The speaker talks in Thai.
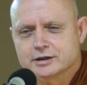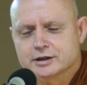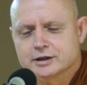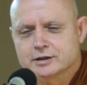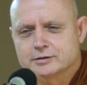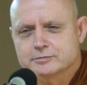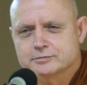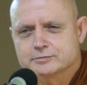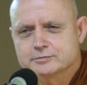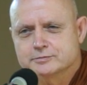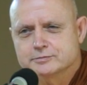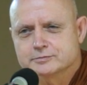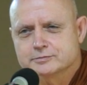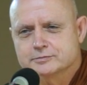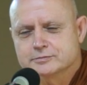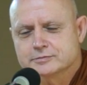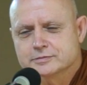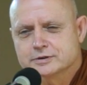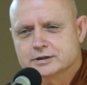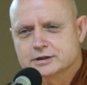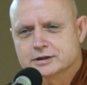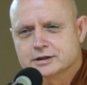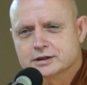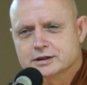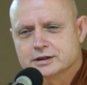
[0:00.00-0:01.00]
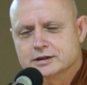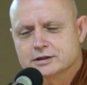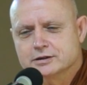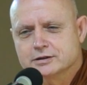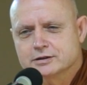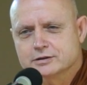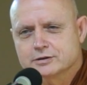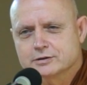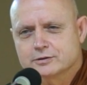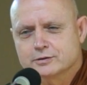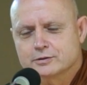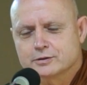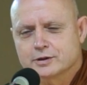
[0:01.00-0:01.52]
กับ
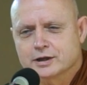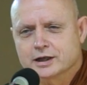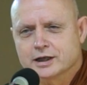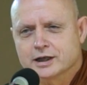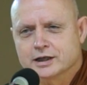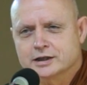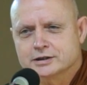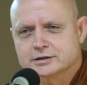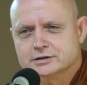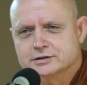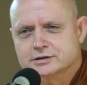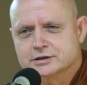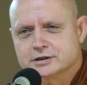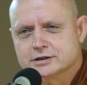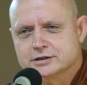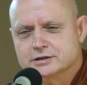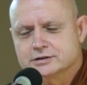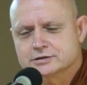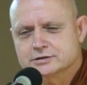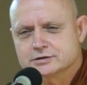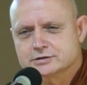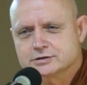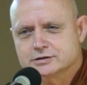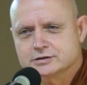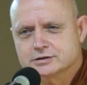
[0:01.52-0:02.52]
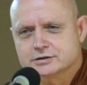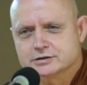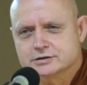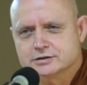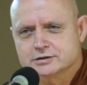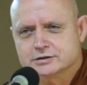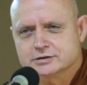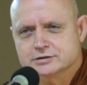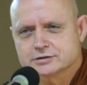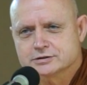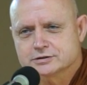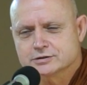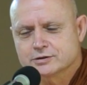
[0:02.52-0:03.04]
โครงงานจะ
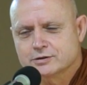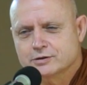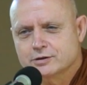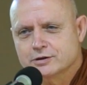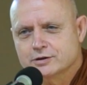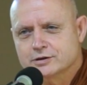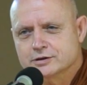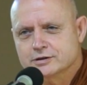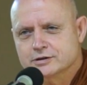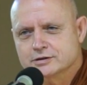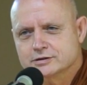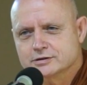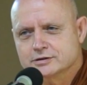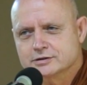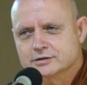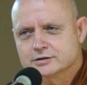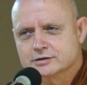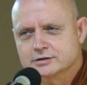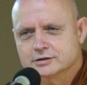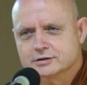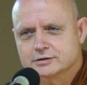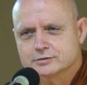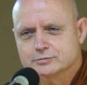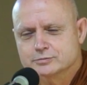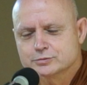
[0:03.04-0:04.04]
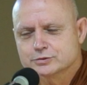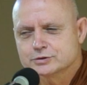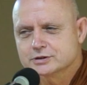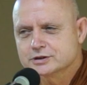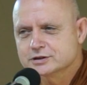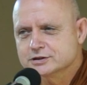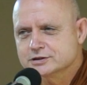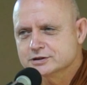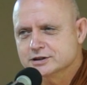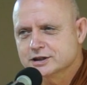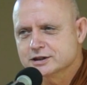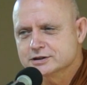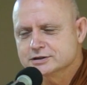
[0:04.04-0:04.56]
สอนพุทธ
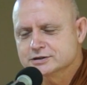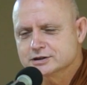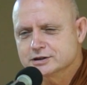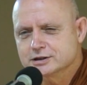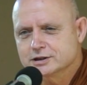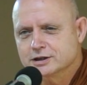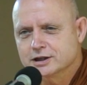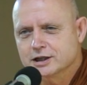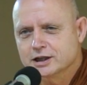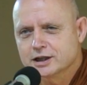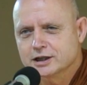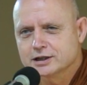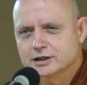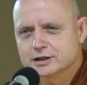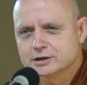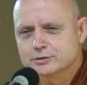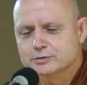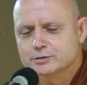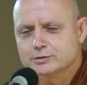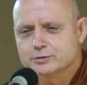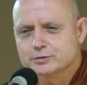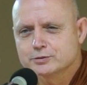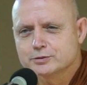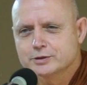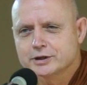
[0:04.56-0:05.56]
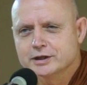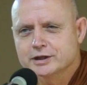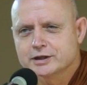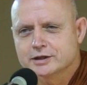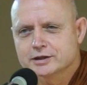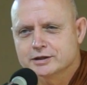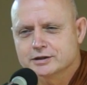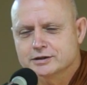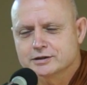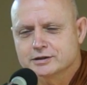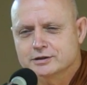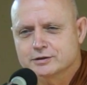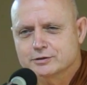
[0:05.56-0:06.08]
ศาสนาในโรงเรียน
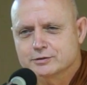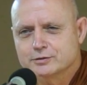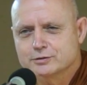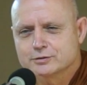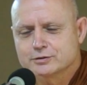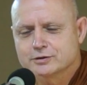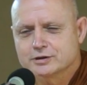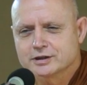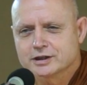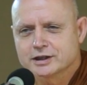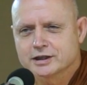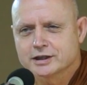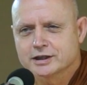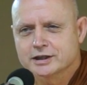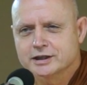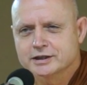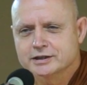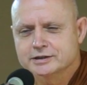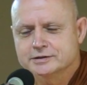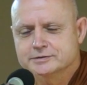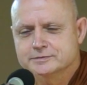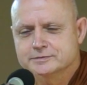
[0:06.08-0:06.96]
ของไทย